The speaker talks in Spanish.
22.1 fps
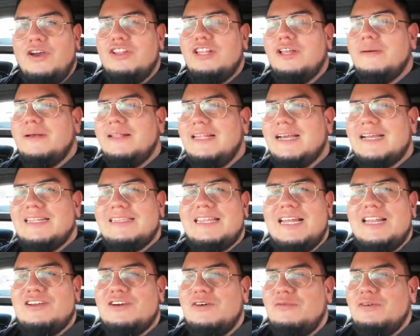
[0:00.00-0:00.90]
onda banda? ¿Qué
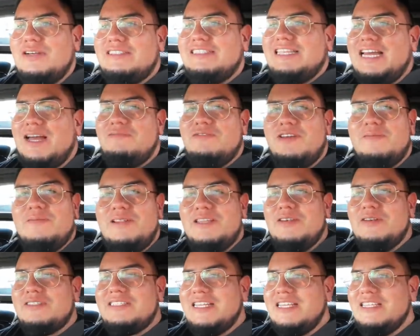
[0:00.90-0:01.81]
tal? ¿Cómo están?
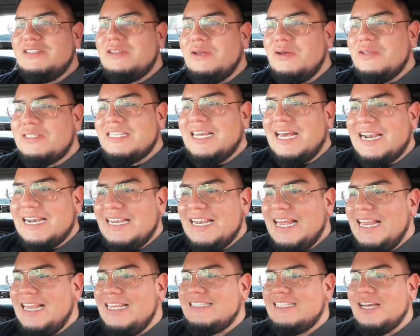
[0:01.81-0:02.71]
Bienvenidos a todos
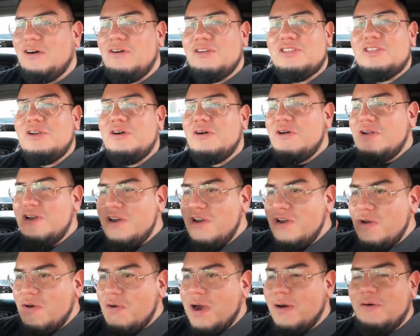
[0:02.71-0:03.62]
carnales a otro
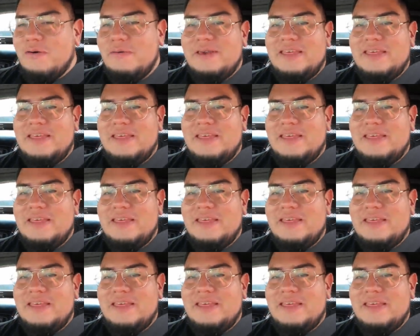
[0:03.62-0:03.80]
nuevo